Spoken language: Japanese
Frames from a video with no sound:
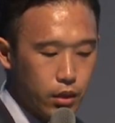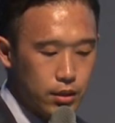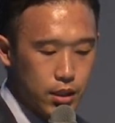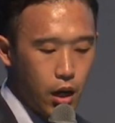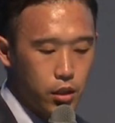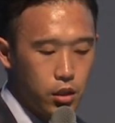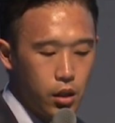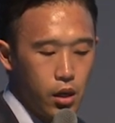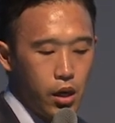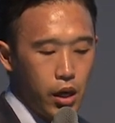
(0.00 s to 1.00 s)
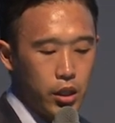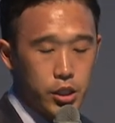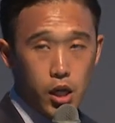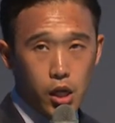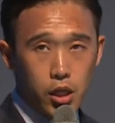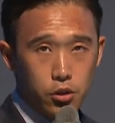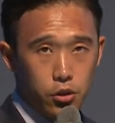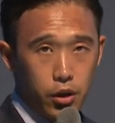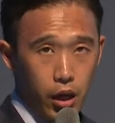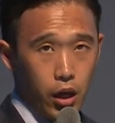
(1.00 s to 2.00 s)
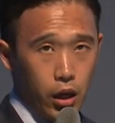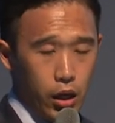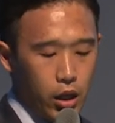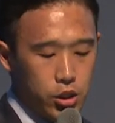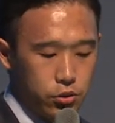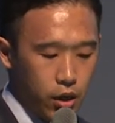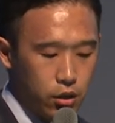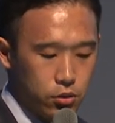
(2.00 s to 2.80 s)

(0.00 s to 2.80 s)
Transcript: さらに1学期の、英字の感